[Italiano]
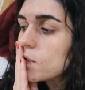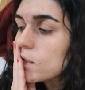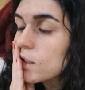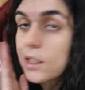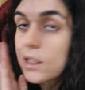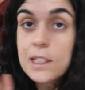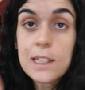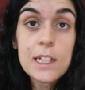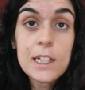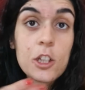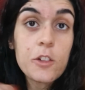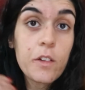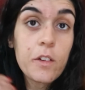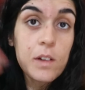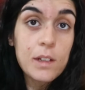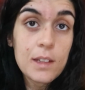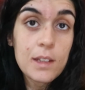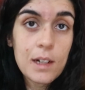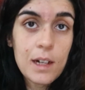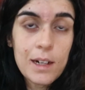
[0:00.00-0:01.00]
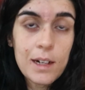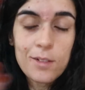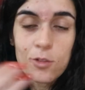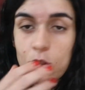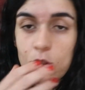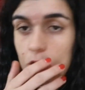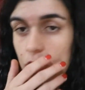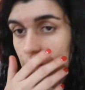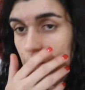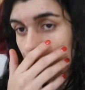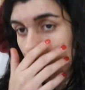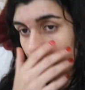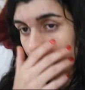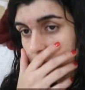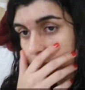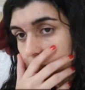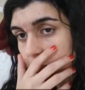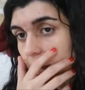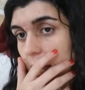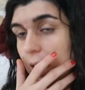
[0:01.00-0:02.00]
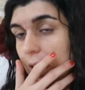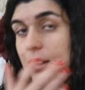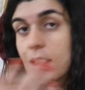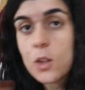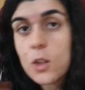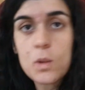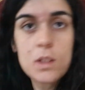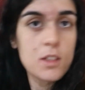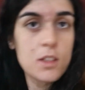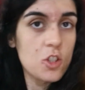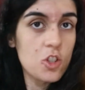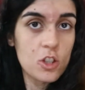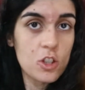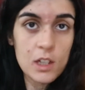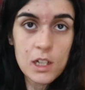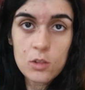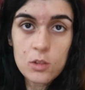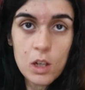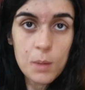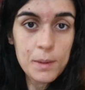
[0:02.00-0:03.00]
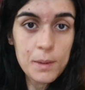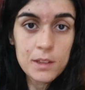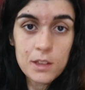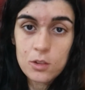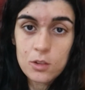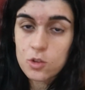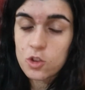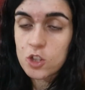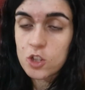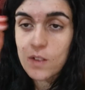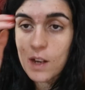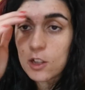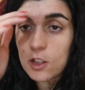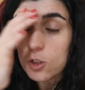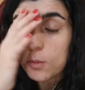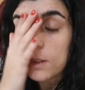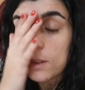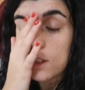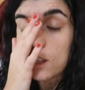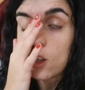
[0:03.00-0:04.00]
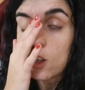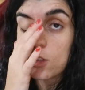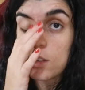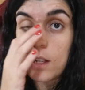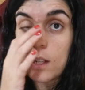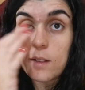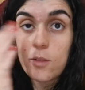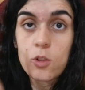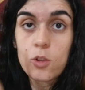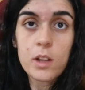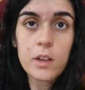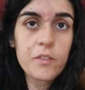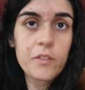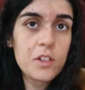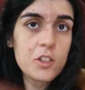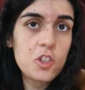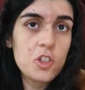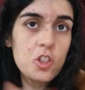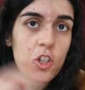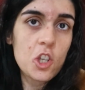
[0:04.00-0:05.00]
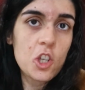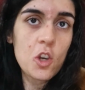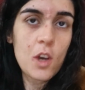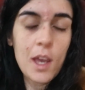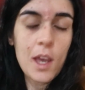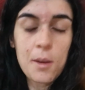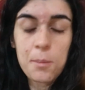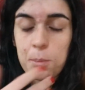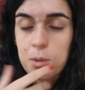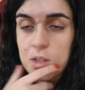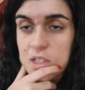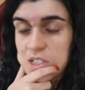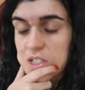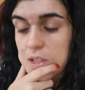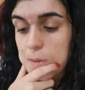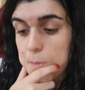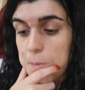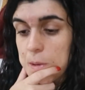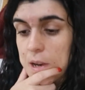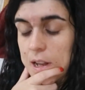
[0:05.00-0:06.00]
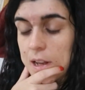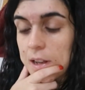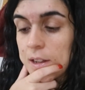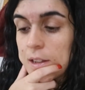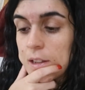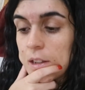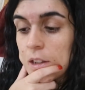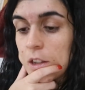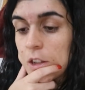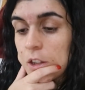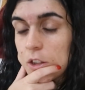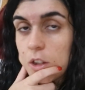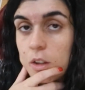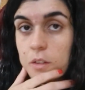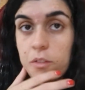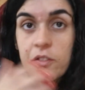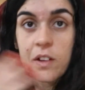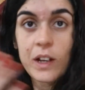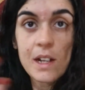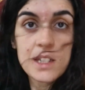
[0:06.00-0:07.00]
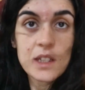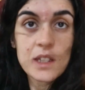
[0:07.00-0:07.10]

ieri dovevo andare al lavoro non ci sono andata in questi giorni naturalmente non ci vado perché con il lavoro che faccio io è impossibile non fare